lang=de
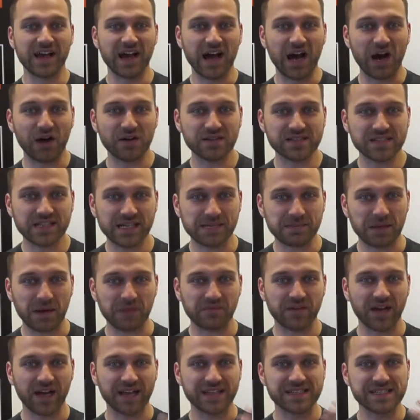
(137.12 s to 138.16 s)
Außerdem
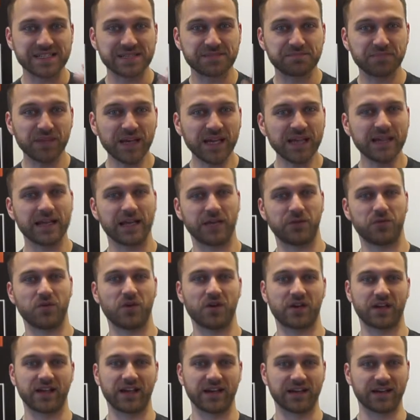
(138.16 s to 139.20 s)
haben wir ein Speed
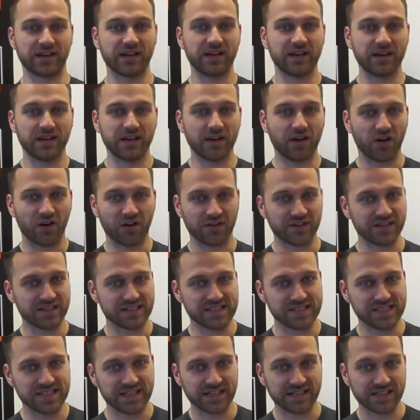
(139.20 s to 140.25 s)
Networking
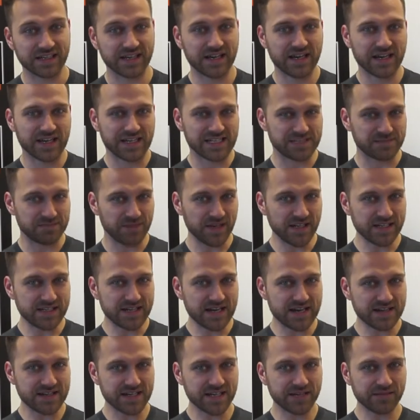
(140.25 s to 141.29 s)
organisiert. Speed
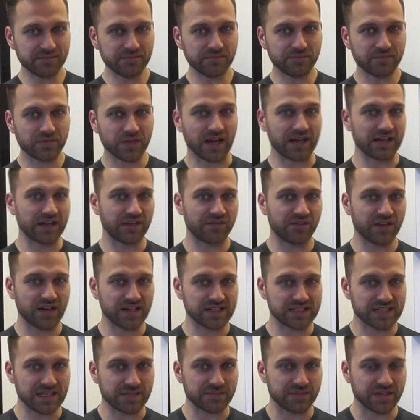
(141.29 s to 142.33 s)
Dating kann ja
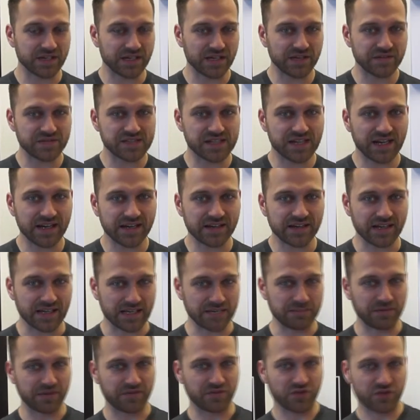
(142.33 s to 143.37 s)
vielleicht ein Begriff sein. Da
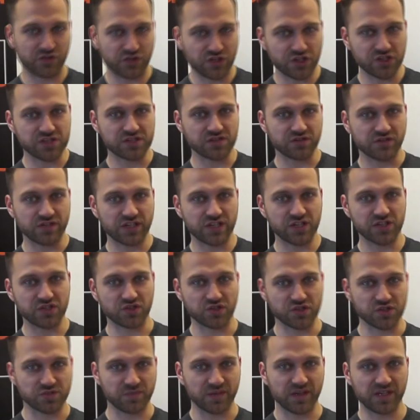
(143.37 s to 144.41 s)
geht man von Tisch zu Tisch
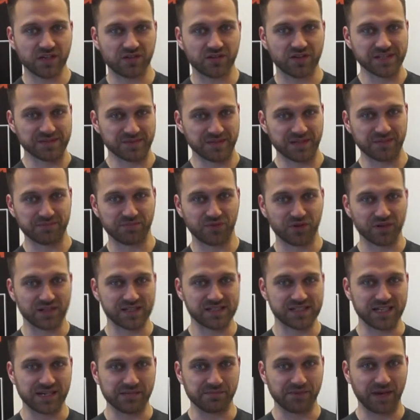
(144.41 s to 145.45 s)
und spricht kurz mit dem
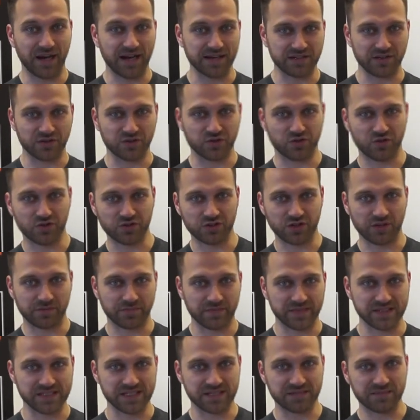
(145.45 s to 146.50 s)
potenziellen Partner und guckt, ob
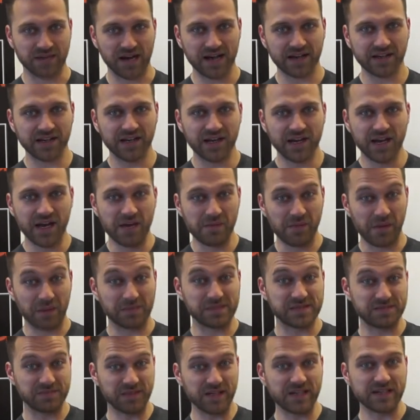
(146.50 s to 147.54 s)
man sich mag. Beim
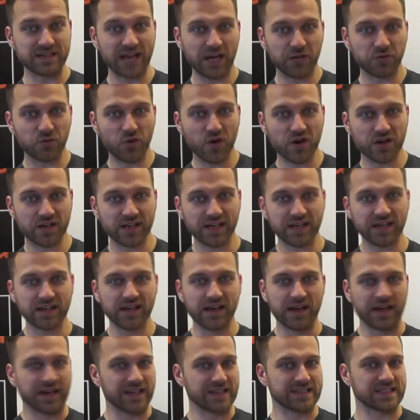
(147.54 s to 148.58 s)
Speed Networking
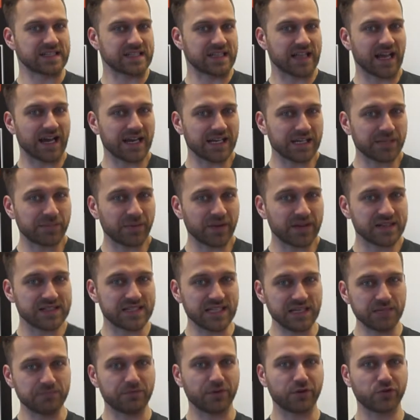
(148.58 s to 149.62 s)
ist das gleiche
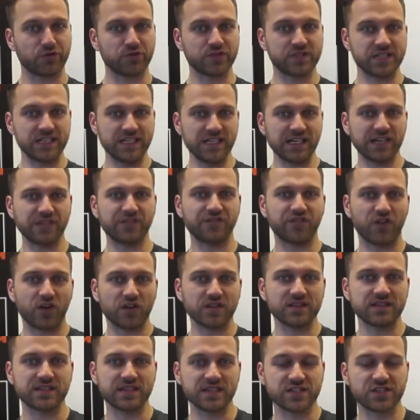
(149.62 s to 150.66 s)
Prinzip. Man rotiert
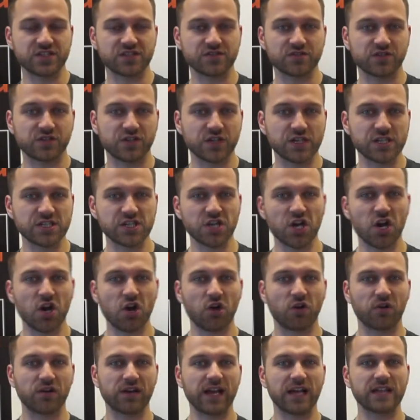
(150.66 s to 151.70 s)
von Tisch zu Tisch
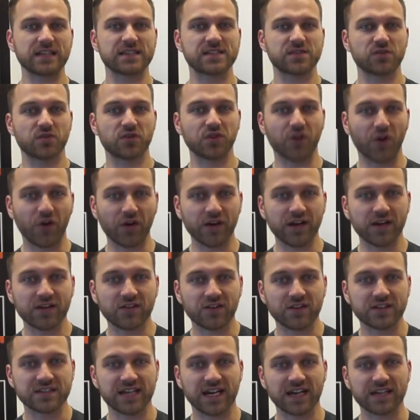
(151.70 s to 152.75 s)
und lernt so neue
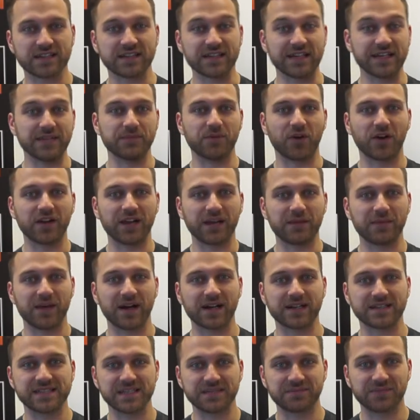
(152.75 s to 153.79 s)
Kontakte im
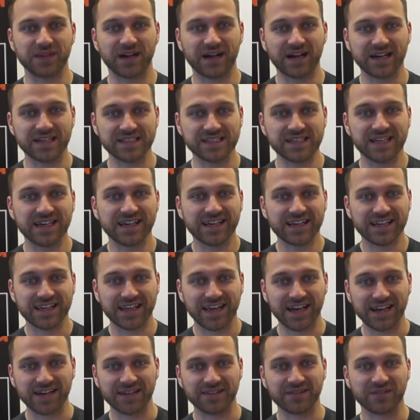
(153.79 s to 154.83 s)
Online-Marketing-Bereich
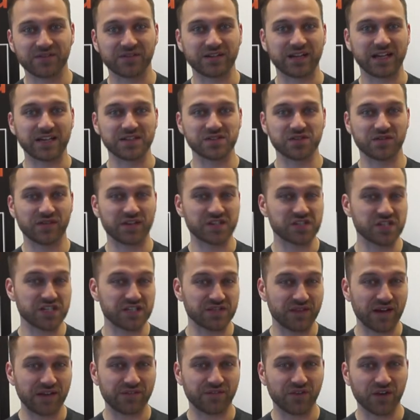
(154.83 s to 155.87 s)
kennen und kann so
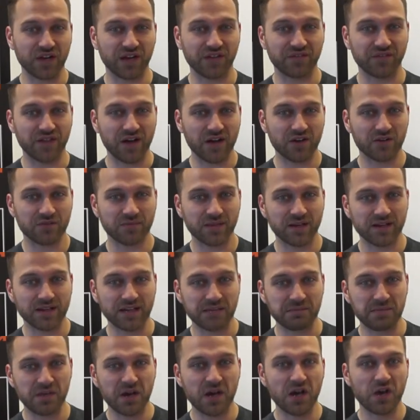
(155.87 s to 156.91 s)
wahrscheinlich wertvolle Erfahrungen
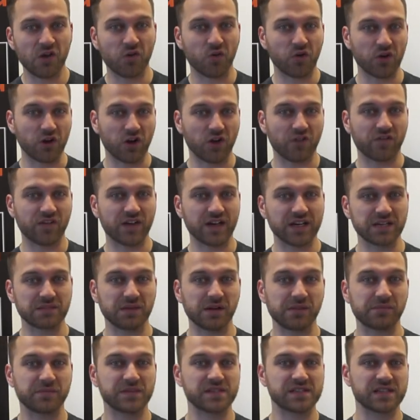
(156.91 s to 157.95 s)
mitnehmen oder auch vielleicht
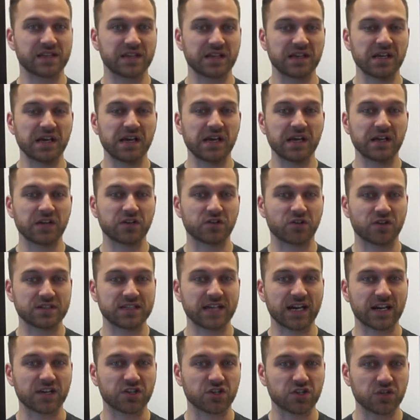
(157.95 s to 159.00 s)
mal ein bisschen einen
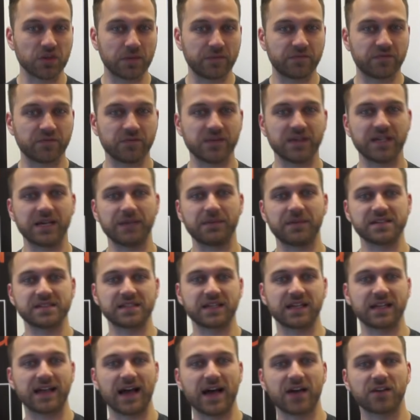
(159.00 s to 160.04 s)
Kontakt knüpfen, mit dem man sich
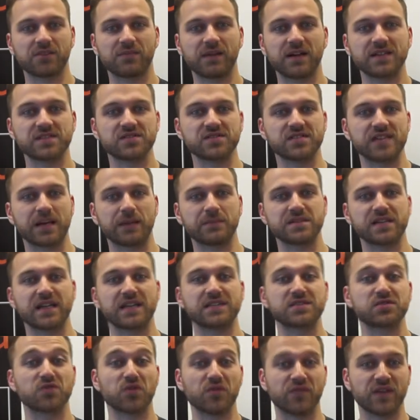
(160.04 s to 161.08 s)
danach nochmal
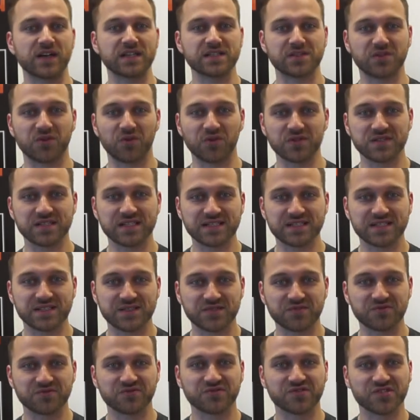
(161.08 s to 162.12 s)
zusammensetzt, um was Großes
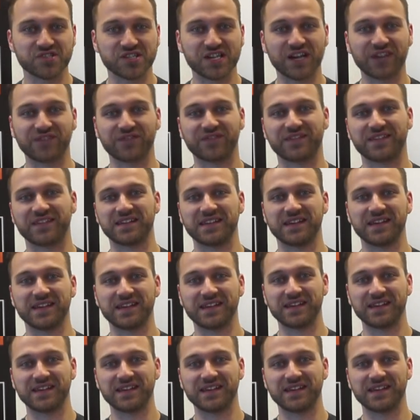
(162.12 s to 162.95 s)
zu schaffen.